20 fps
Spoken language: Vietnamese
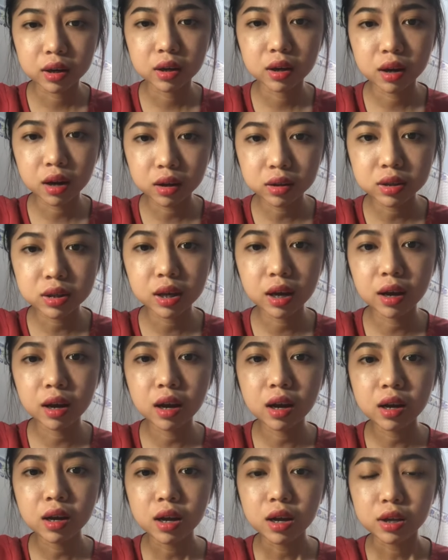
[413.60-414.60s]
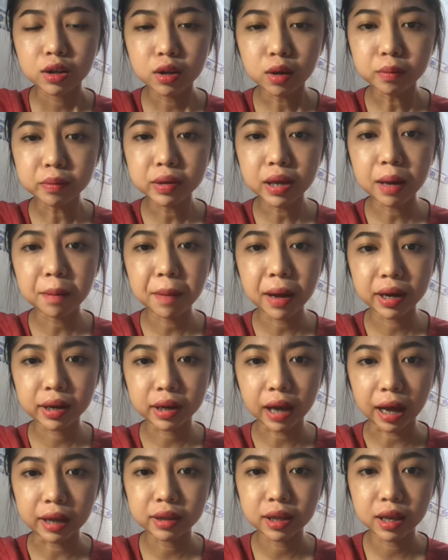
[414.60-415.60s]
nó sẽ giúp da bạn
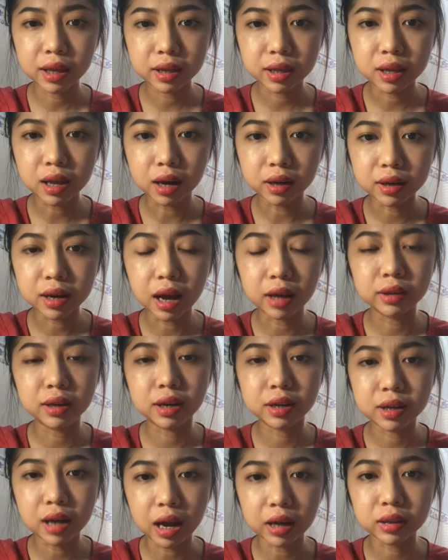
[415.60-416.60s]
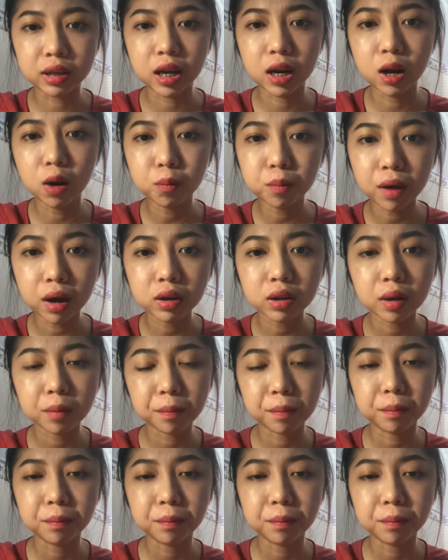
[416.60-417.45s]
cải thiện dần dần dần dần thì lúc đó thì